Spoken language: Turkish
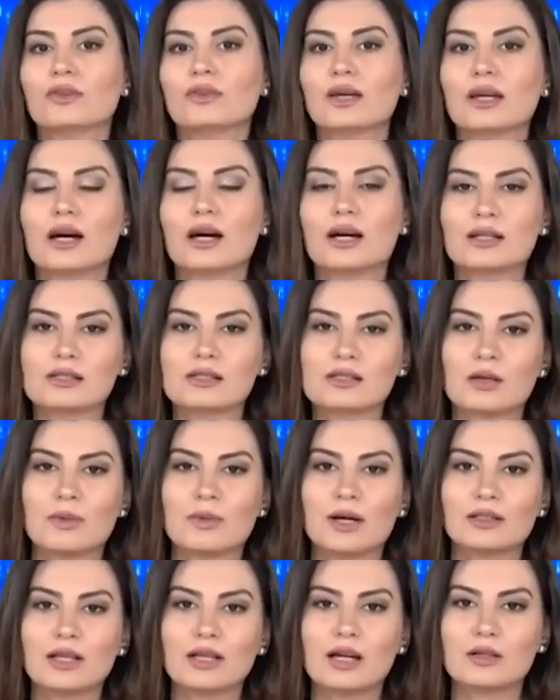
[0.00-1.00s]
ve aynı
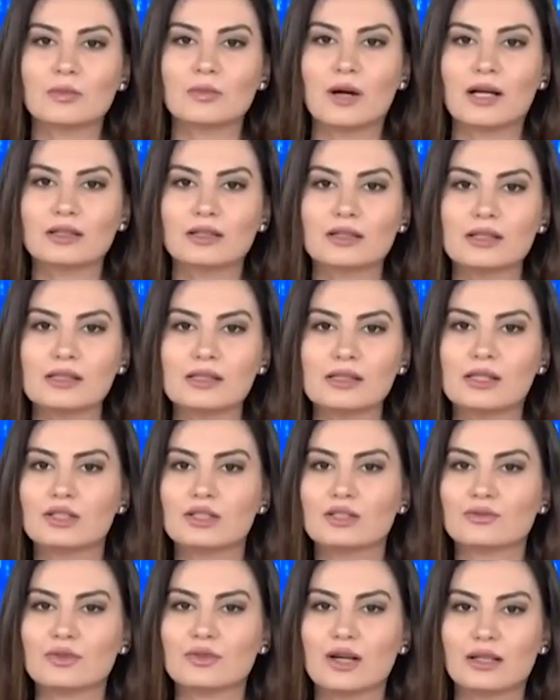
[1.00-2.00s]
zamanda AK Parti'nin
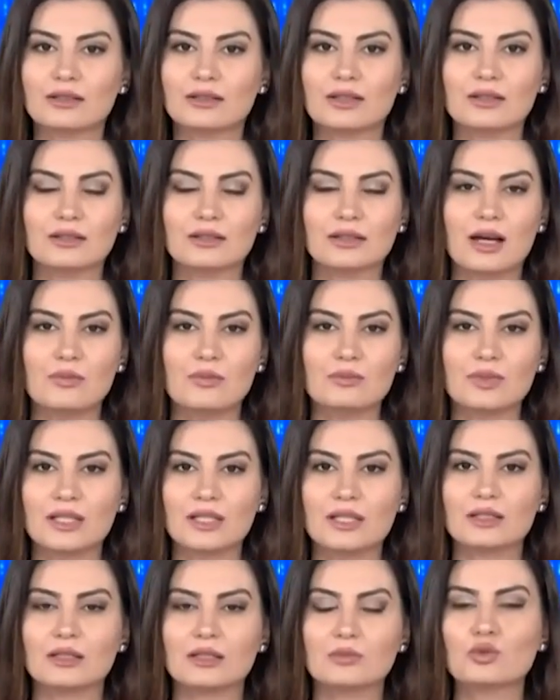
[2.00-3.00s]
seçim vaatlerinden
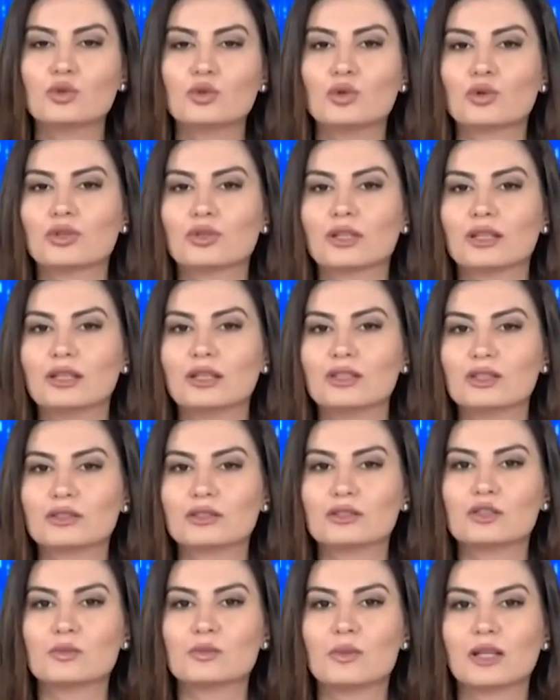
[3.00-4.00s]
biriydi. Bu konudaki
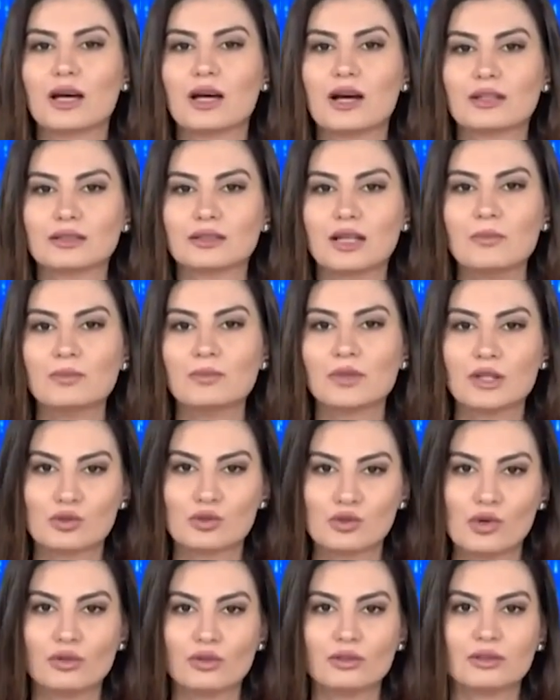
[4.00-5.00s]
çalışmalarda
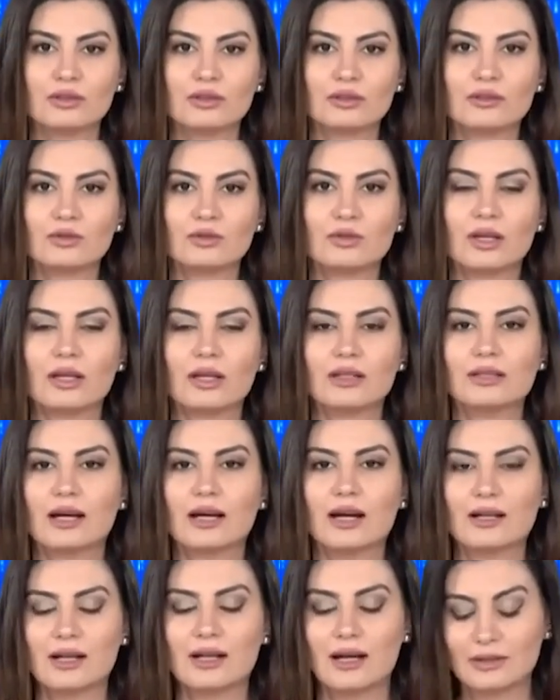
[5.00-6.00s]
son e,
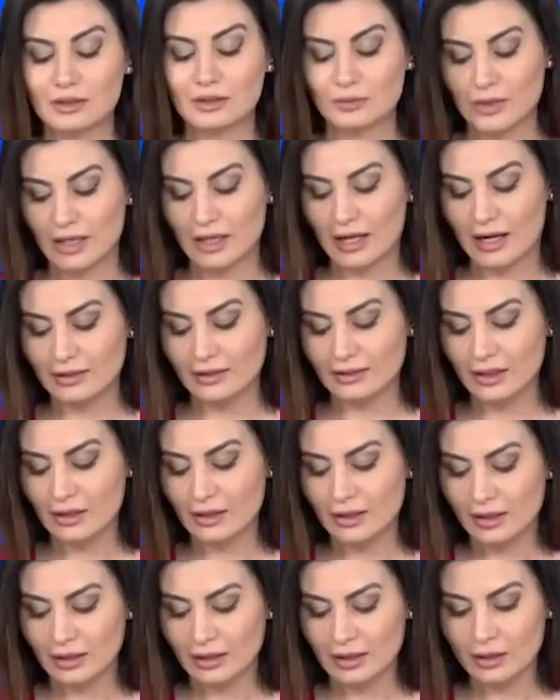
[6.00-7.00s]
değerlendirmelerde
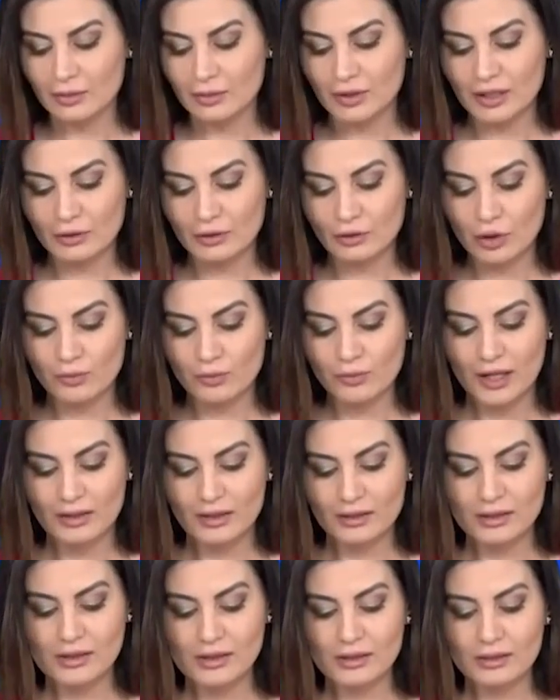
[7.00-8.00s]
kabine
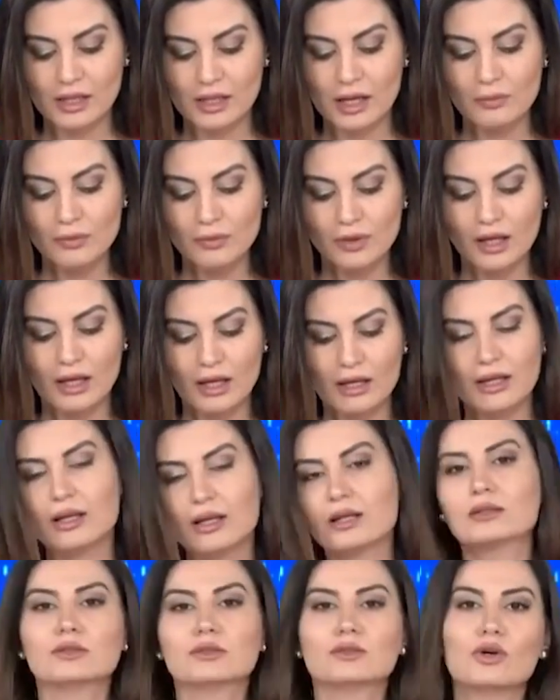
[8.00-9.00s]
toplantısında ele
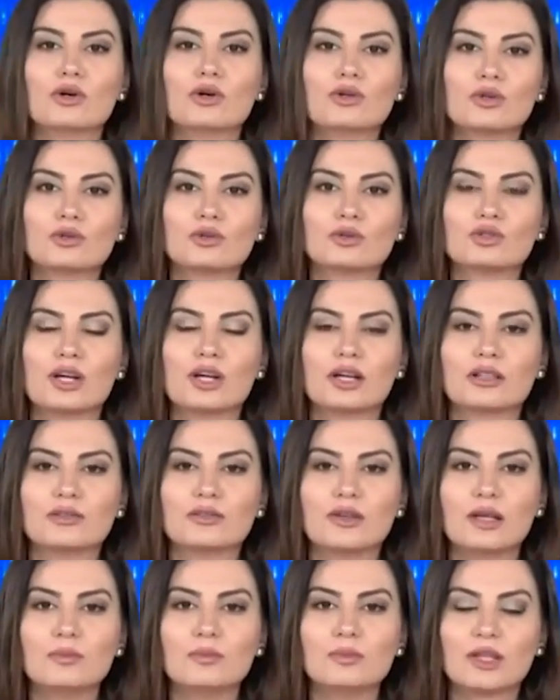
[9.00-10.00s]
alınıyor olacak
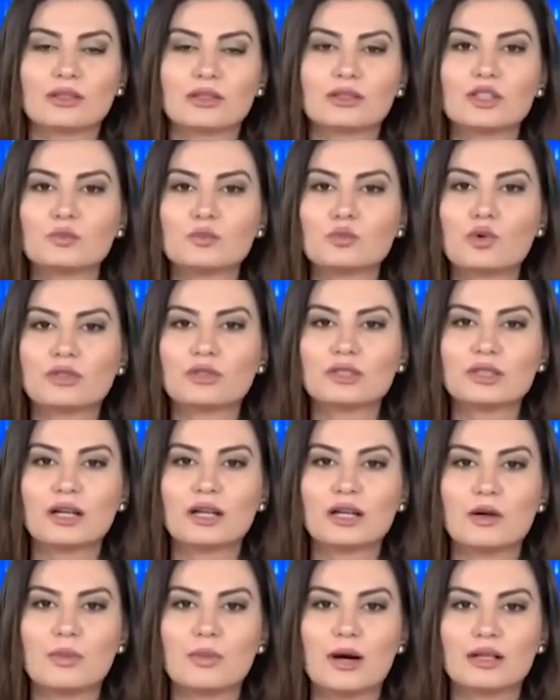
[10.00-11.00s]
ve dış
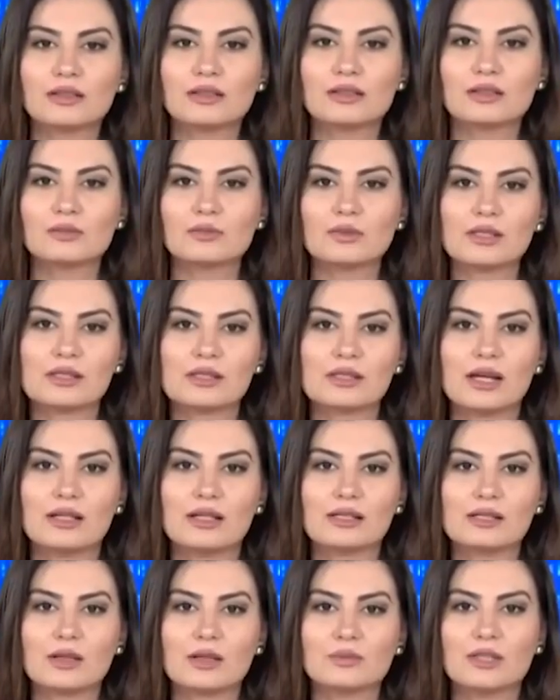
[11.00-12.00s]
politikaya baktığımızda
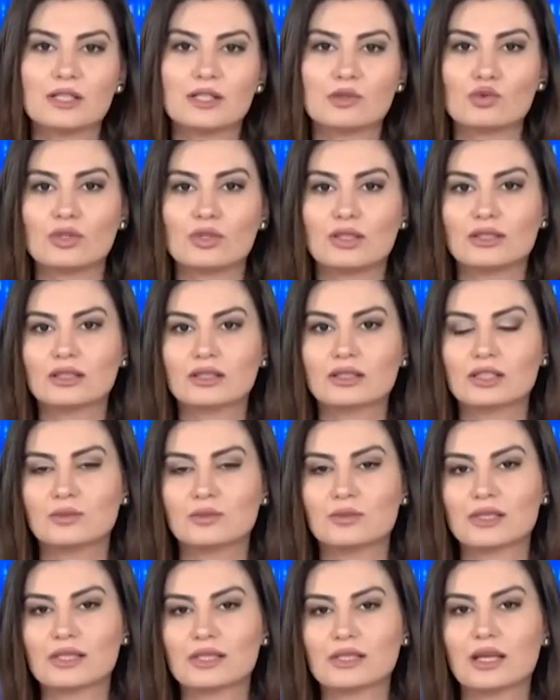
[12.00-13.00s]
ise bir süredir
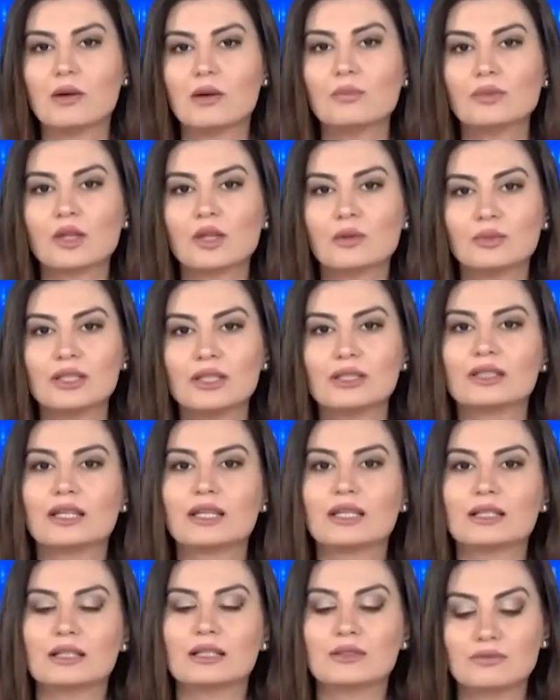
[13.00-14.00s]
Kıbrıs'ta bir
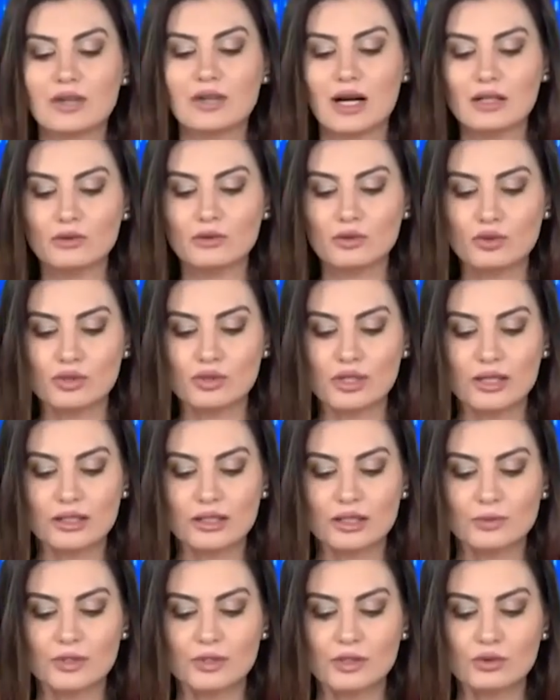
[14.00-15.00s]
gerilim var. Kuzey
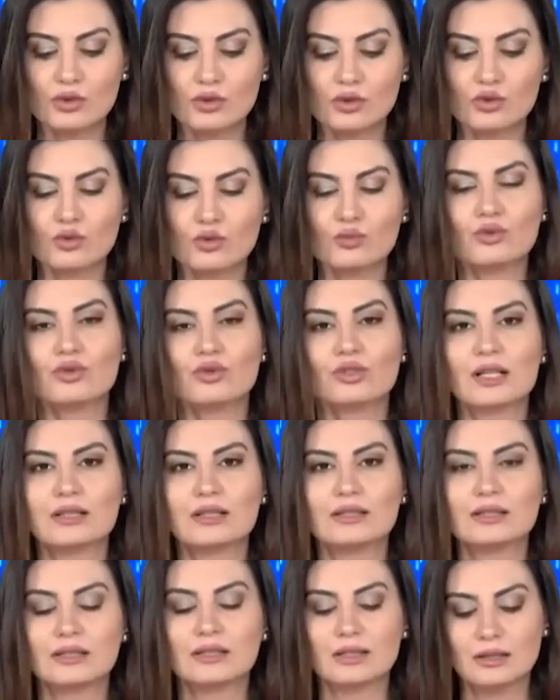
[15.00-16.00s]
Kıbrıs Türk
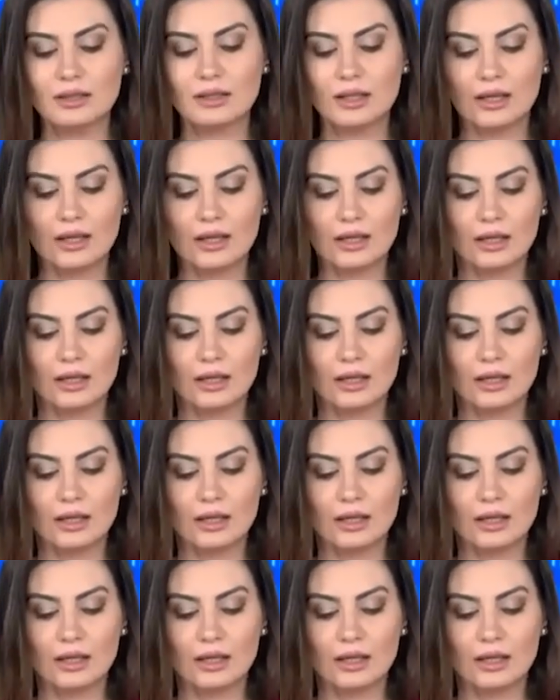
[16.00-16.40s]
Cumhuriyeti'nin